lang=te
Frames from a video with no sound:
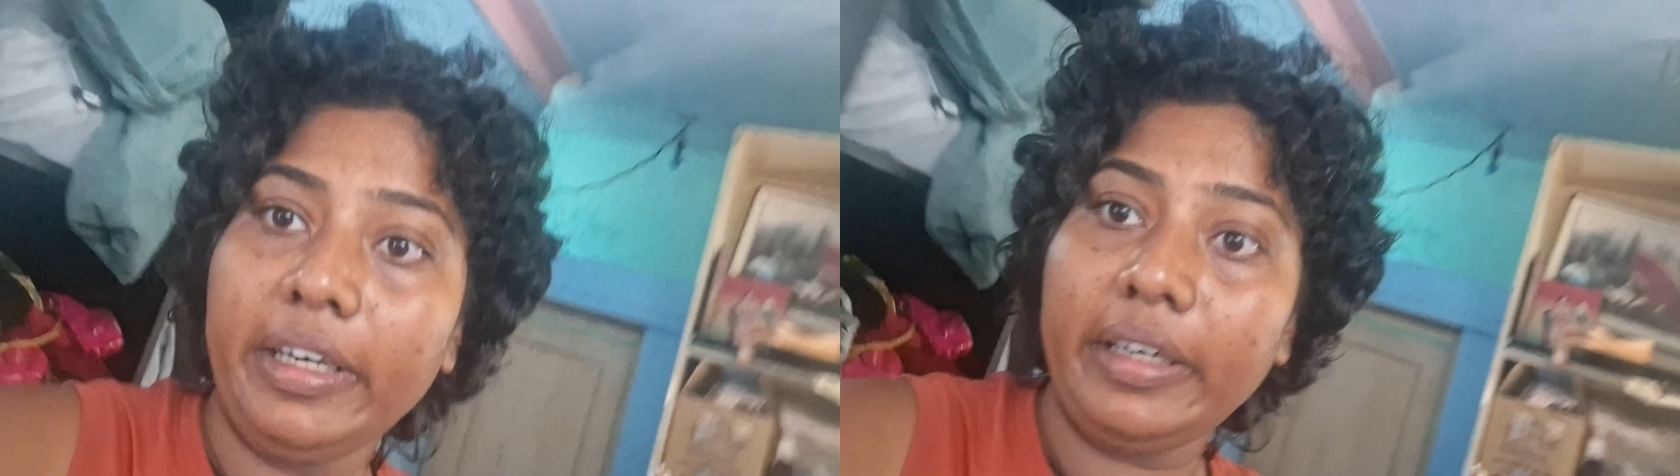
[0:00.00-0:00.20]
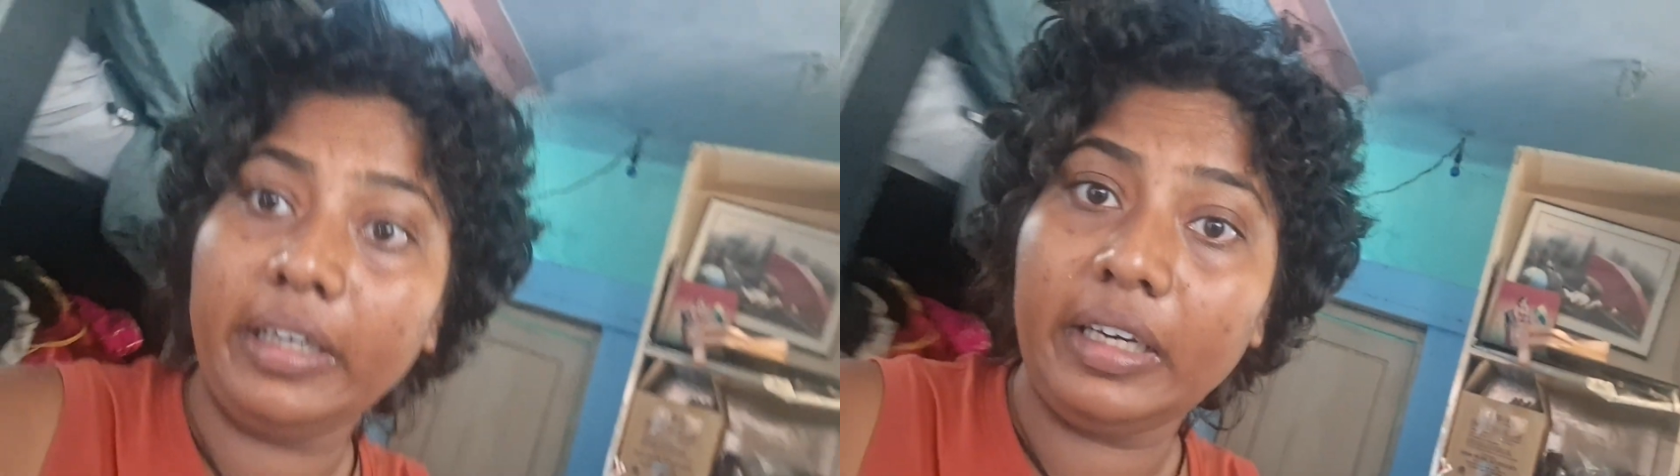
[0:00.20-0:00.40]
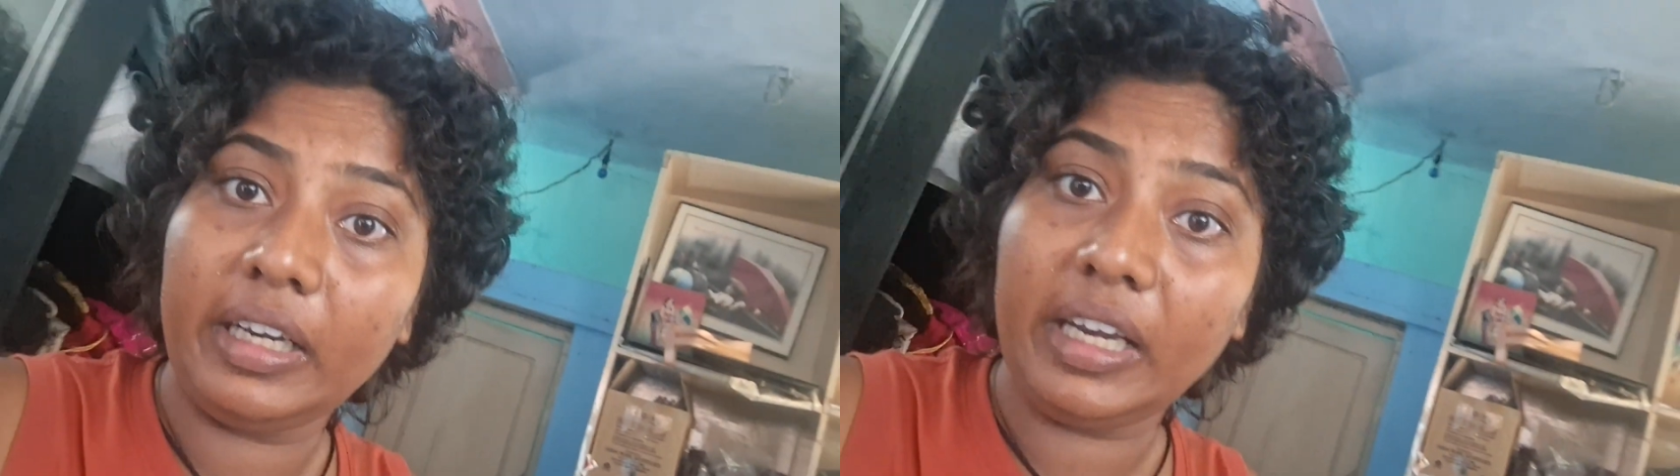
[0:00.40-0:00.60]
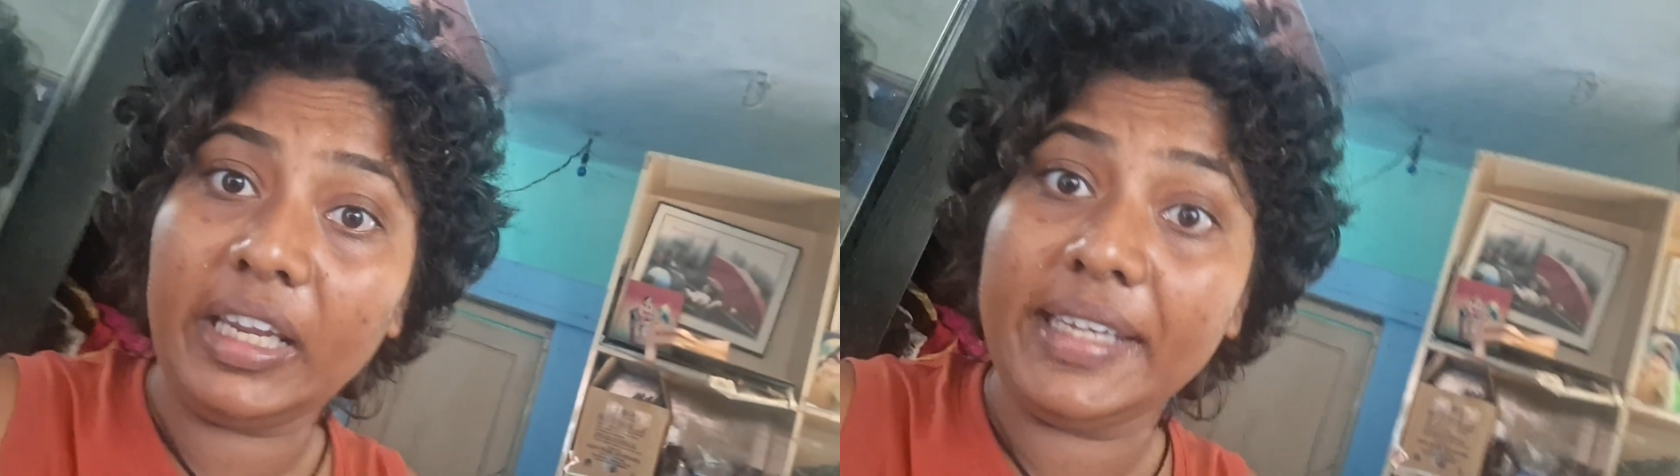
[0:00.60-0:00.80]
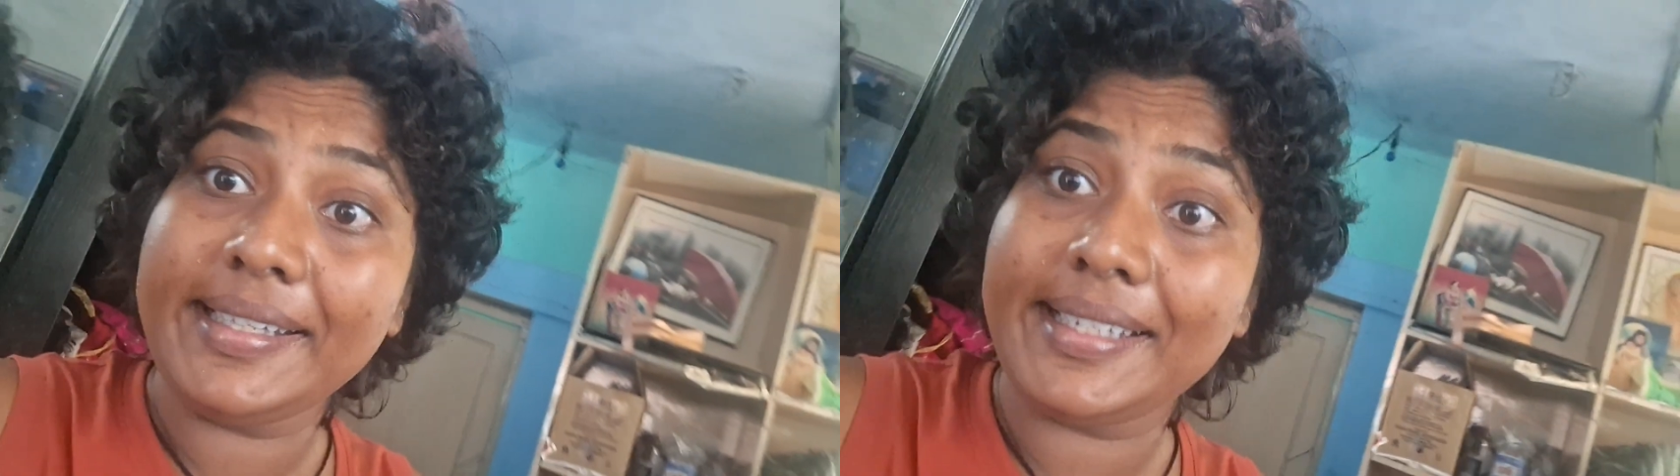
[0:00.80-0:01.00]
ఏంటంటే
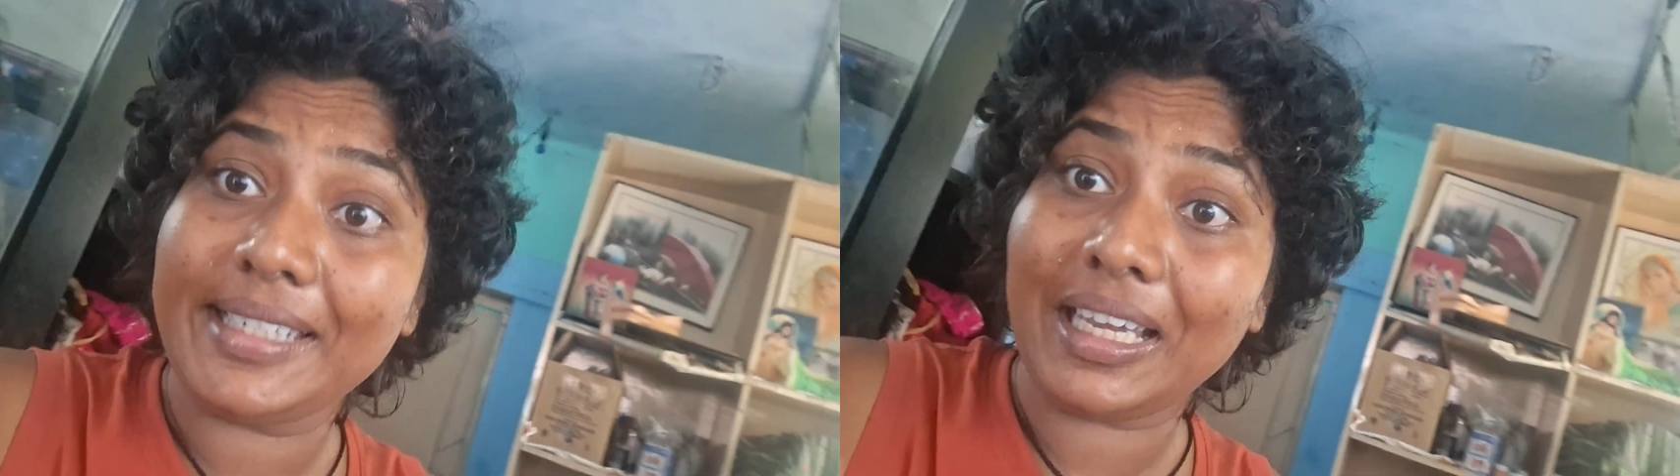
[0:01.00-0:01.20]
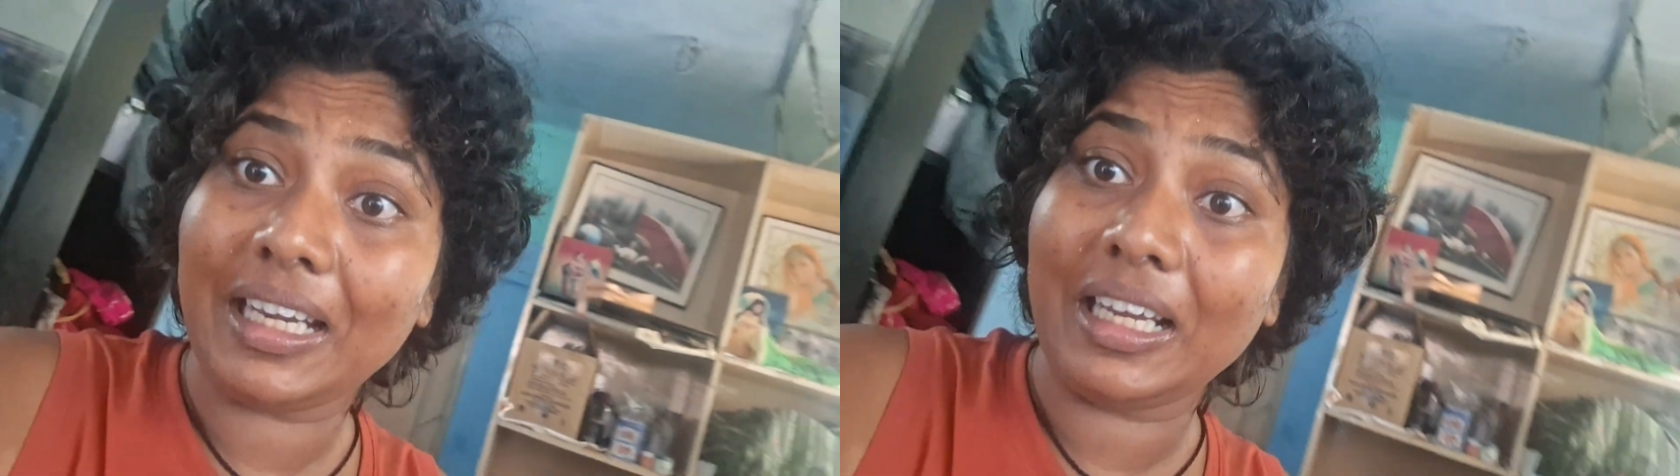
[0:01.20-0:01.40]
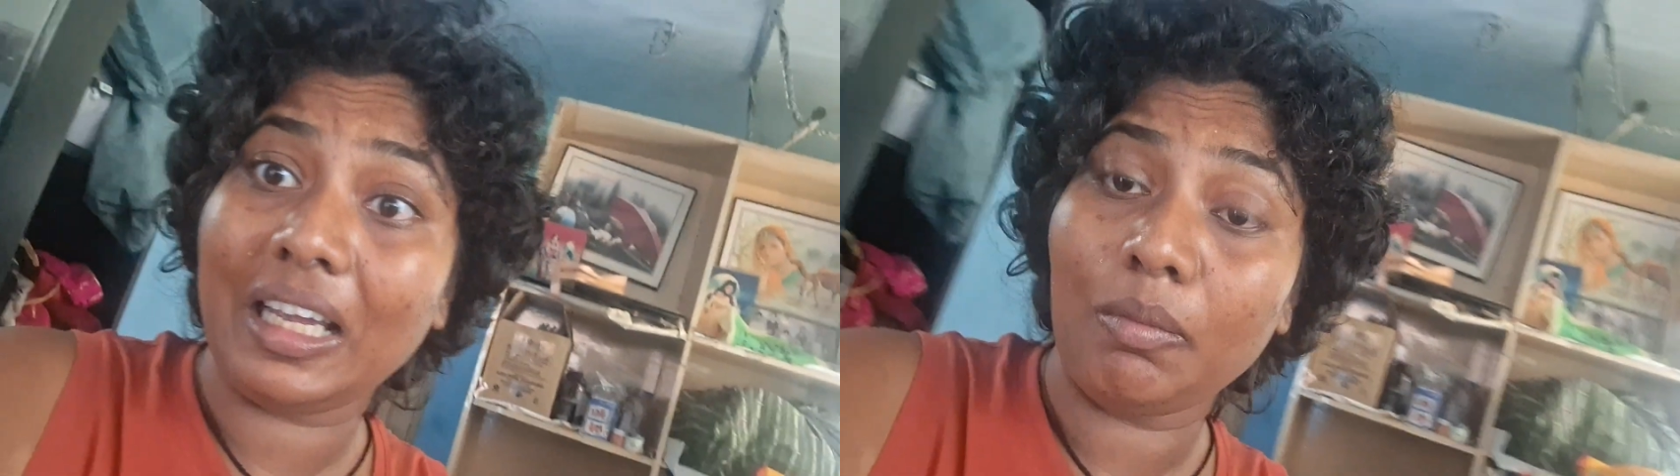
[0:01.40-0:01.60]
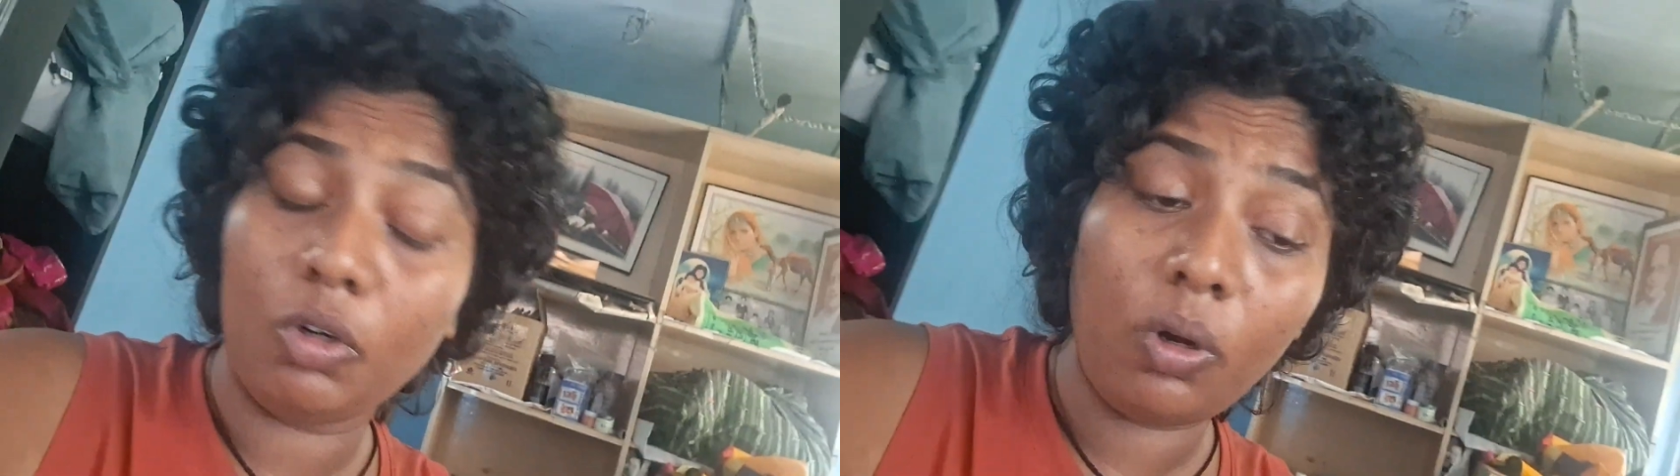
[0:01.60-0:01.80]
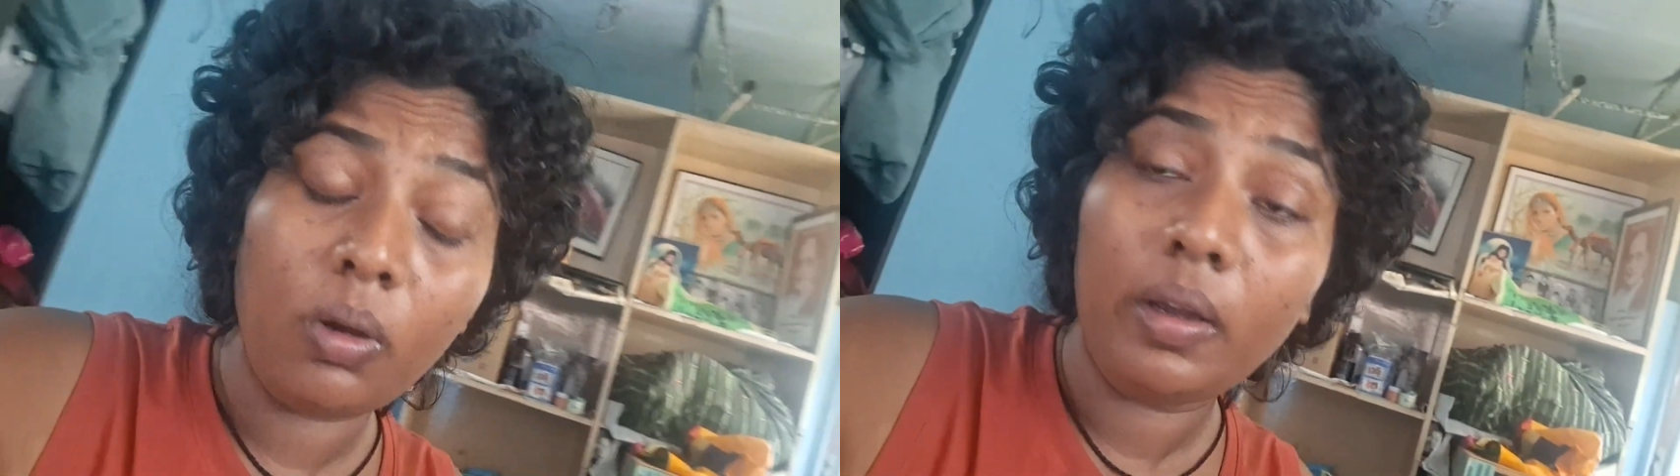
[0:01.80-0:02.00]
అండి
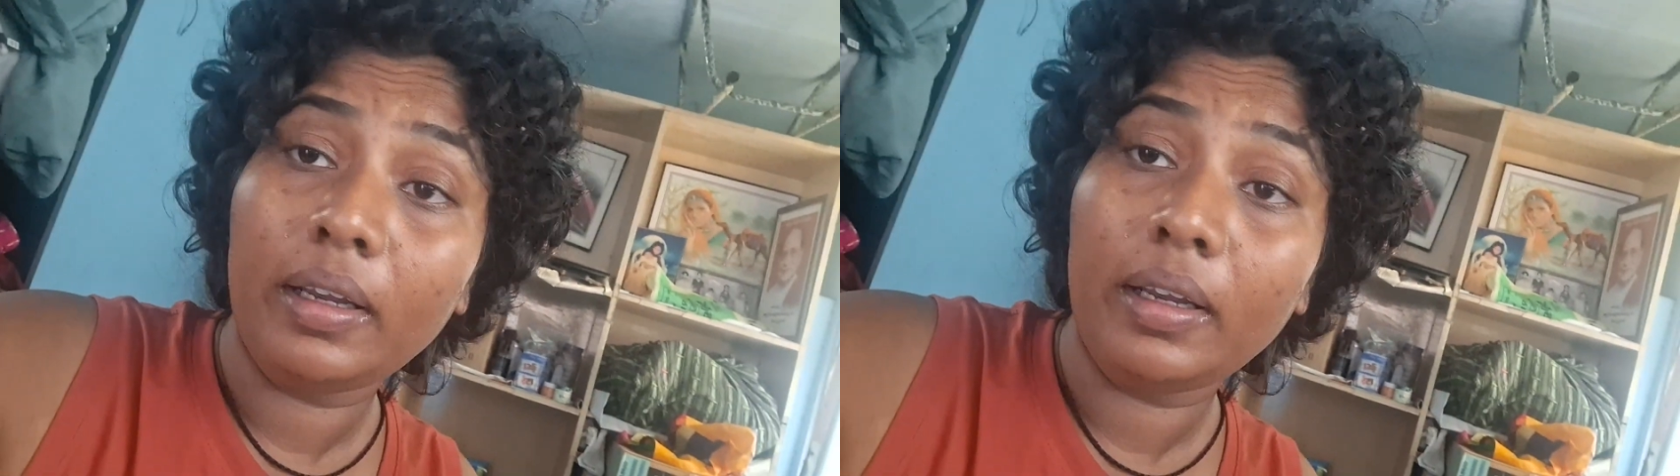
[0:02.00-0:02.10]
ఇన్స్టాగ్రామ్లో